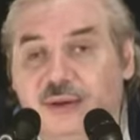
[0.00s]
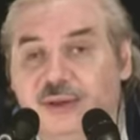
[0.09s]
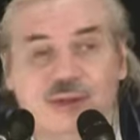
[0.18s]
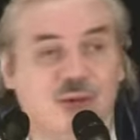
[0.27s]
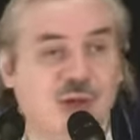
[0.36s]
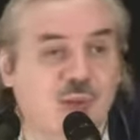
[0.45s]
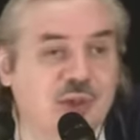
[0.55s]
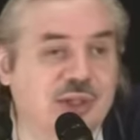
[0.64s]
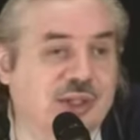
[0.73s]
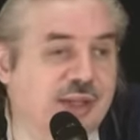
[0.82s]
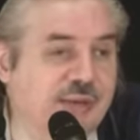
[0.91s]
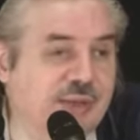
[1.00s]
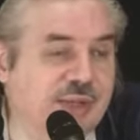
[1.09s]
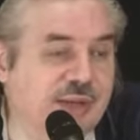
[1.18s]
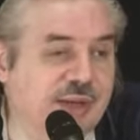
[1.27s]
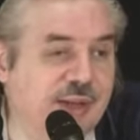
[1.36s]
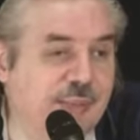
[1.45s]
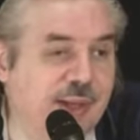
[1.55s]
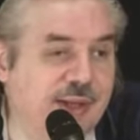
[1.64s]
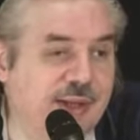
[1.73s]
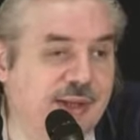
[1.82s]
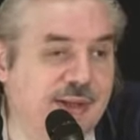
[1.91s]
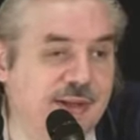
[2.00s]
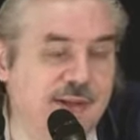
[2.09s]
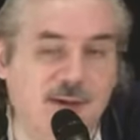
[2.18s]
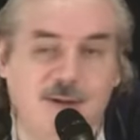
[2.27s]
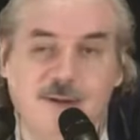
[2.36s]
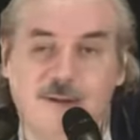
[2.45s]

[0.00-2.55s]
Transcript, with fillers: Никто не может заставить человека не пойти и